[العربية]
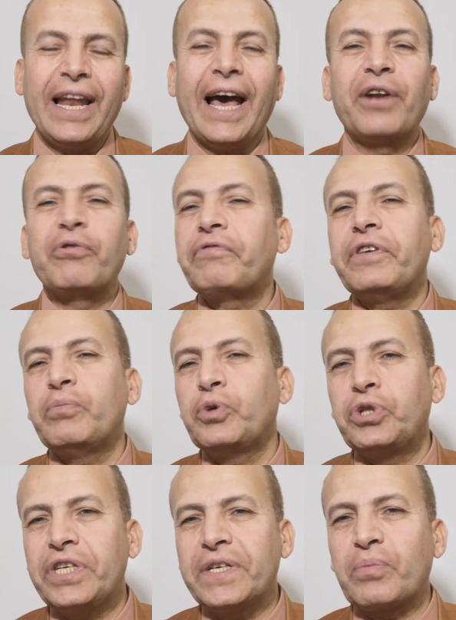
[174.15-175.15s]
لأنه في
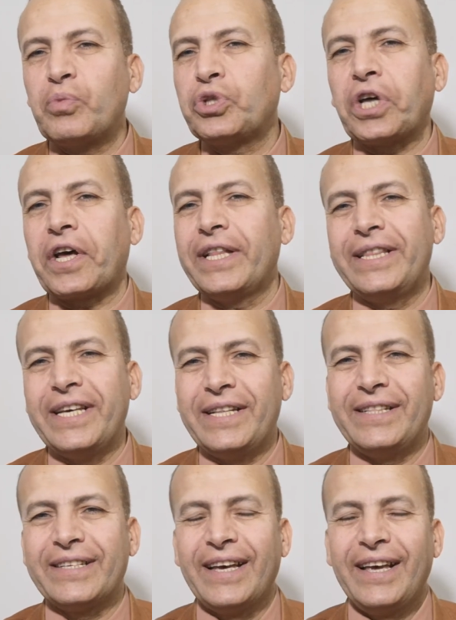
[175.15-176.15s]
مدير
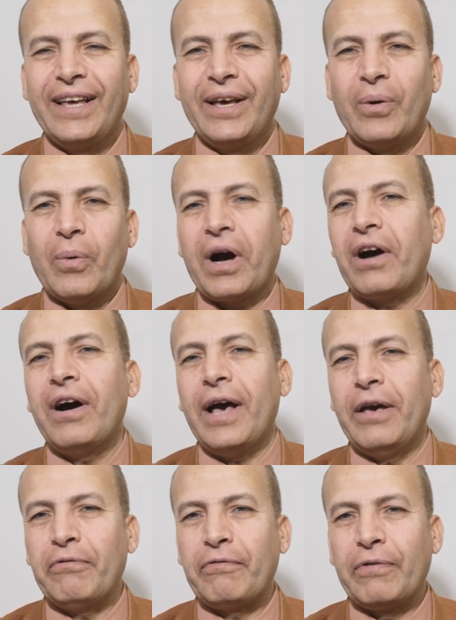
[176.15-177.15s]
متردد
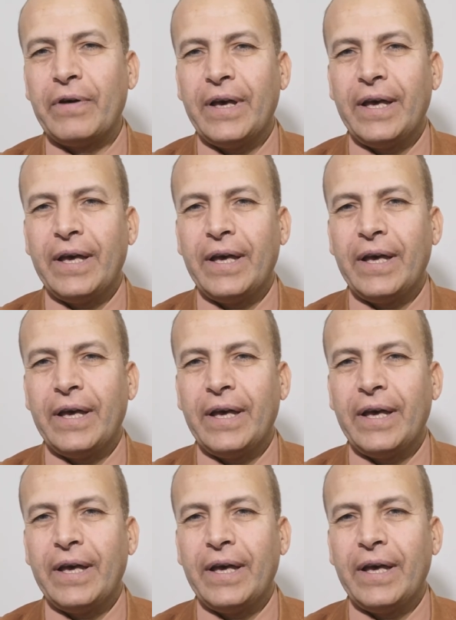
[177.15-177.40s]
وخائف